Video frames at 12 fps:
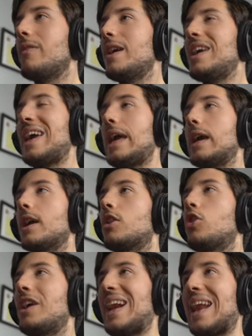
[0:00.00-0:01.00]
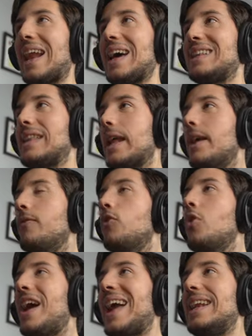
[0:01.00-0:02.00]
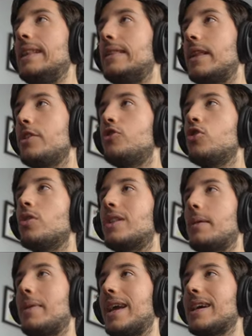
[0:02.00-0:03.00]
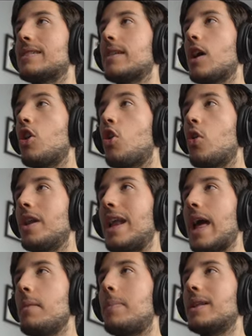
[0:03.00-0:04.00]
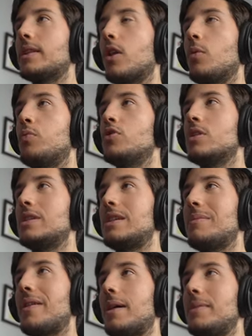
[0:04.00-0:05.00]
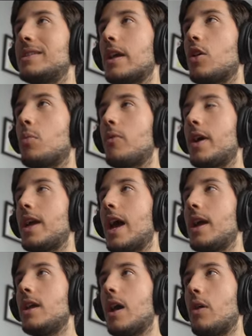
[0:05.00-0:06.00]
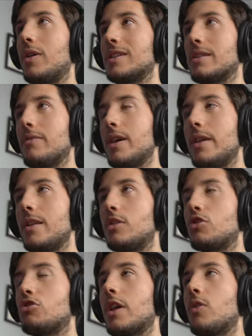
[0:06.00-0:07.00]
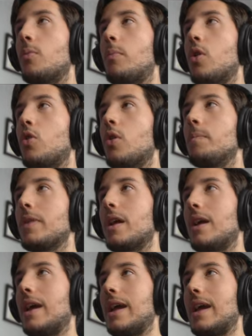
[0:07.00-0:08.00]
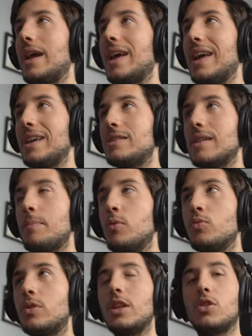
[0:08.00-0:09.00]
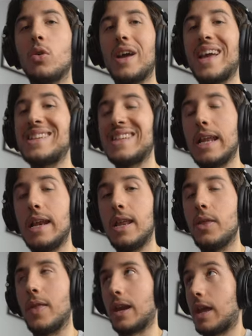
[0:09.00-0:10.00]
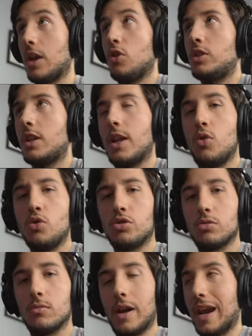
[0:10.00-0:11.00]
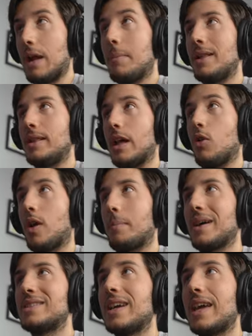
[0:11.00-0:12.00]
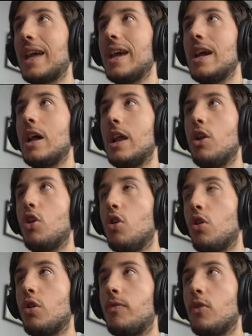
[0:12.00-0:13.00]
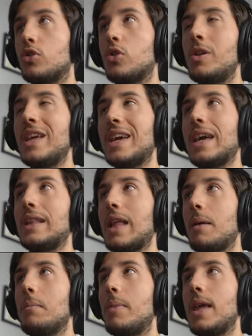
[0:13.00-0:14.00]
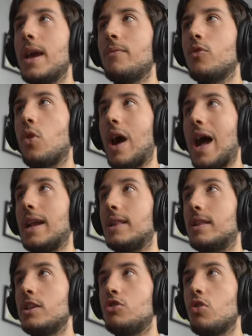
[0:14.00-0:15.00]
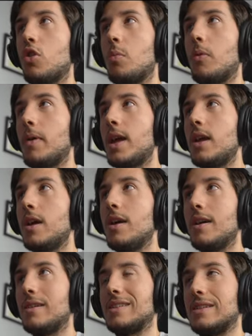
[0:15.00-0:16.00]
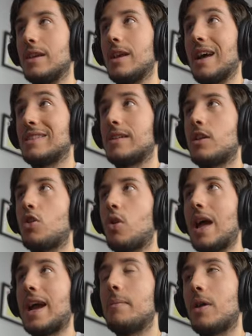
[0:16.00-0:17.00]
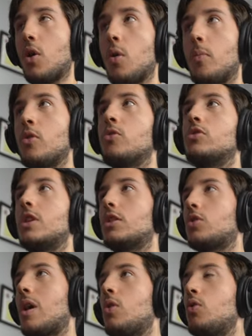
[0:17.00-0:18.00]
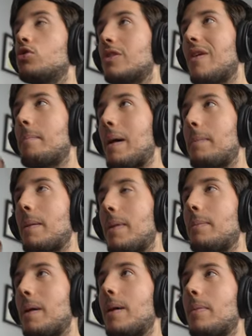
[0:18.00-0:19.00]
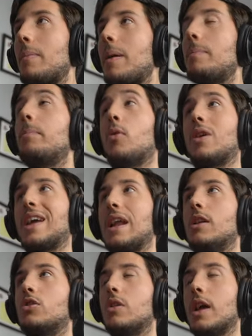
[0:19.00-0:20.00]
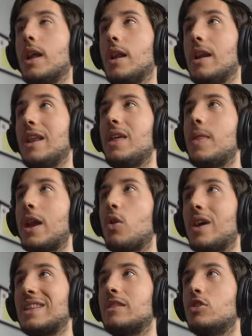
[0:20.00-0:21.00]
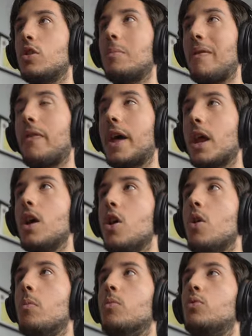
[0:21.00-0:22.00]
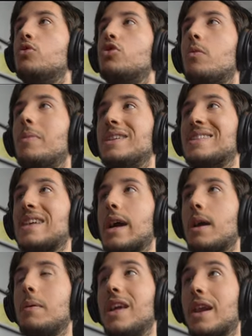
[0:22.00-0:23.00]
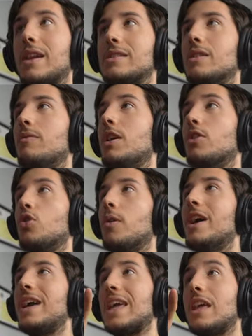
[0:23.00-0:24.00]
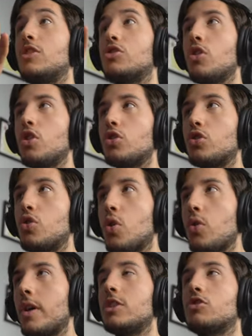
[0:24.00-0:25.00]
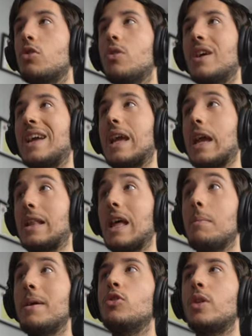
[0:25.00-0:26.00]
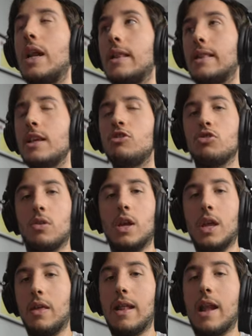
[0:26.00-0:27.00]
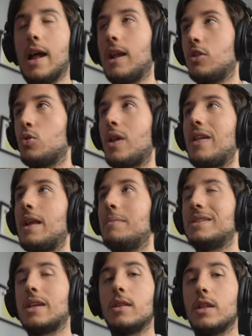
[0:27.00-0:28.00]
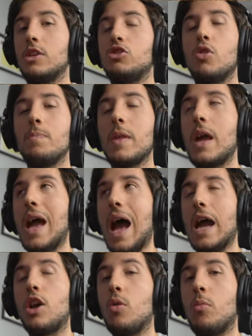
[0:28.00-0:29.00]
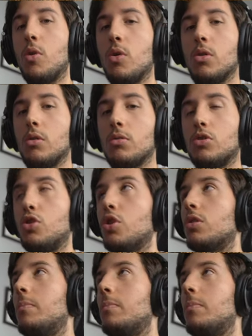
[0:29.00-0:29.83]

veis es que estoy rastreando el techo de mi casa con el iPad que lo puse encima de la mesa y como veis ahí, aunque se ve distorsionado un poco, eh, ese puntito es el líder que no tiene luz, realmente. Lo que pasa es que los fotones que está enviando al techo, como veis, si acerco la cámara o lo pongo en un cierto ángulo, se ve pa pa pa pa porque el, líder lo que está haciendo es mandar muchos mensajes y recibiendo. Y son todos esos que estáis viendo en el techo. Y de la altura de la mesa del techo hay como 2